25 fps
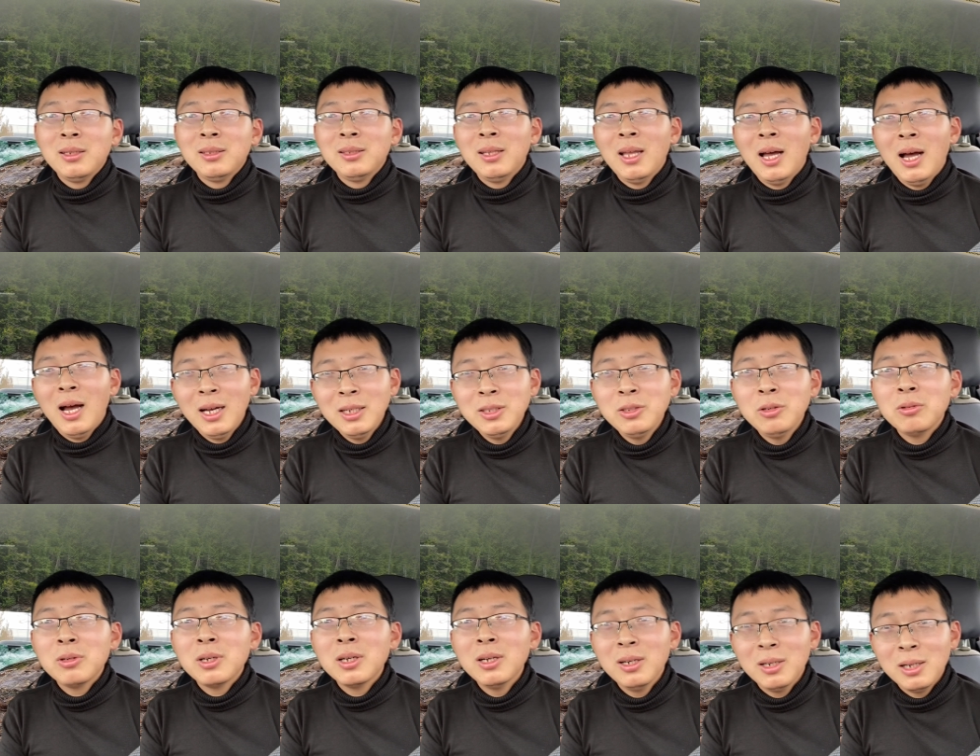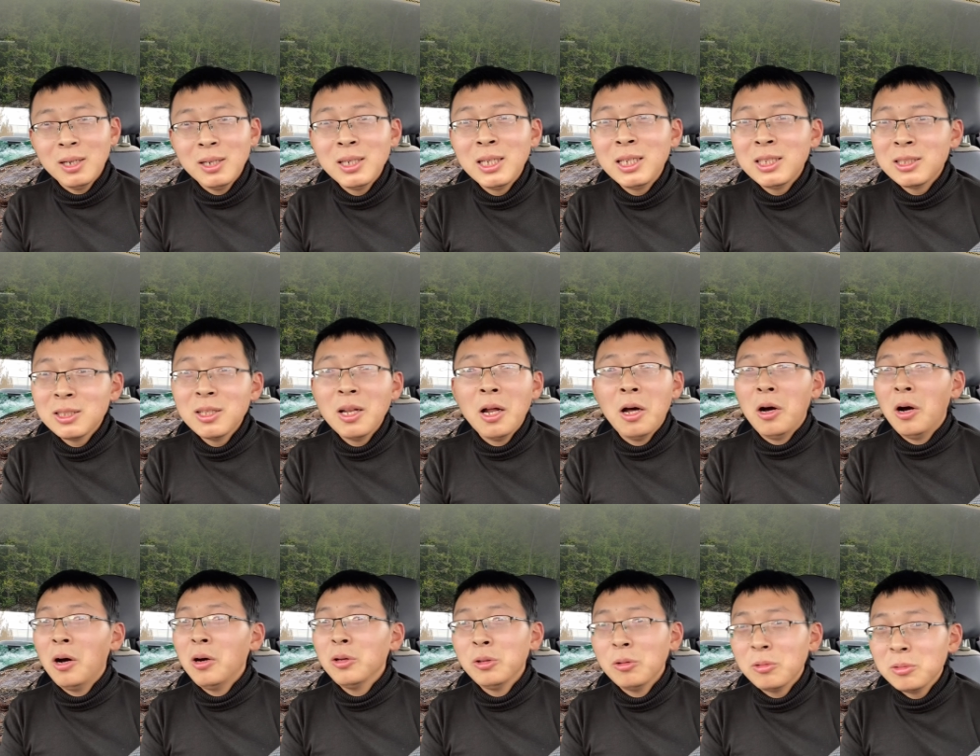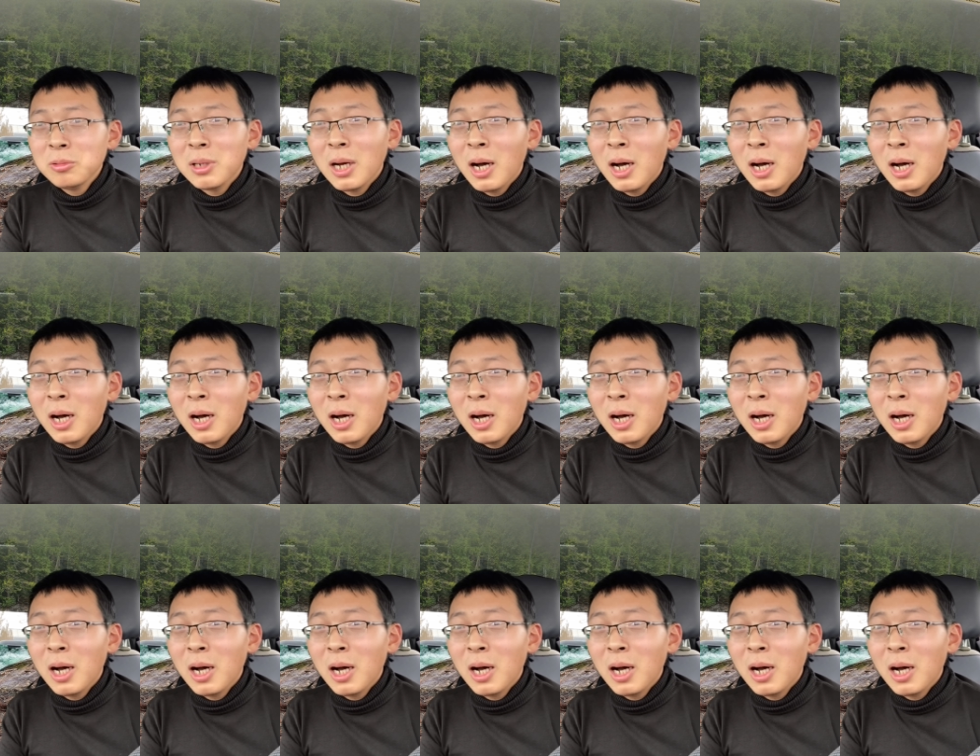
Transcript: 哪有可能？你知道儿童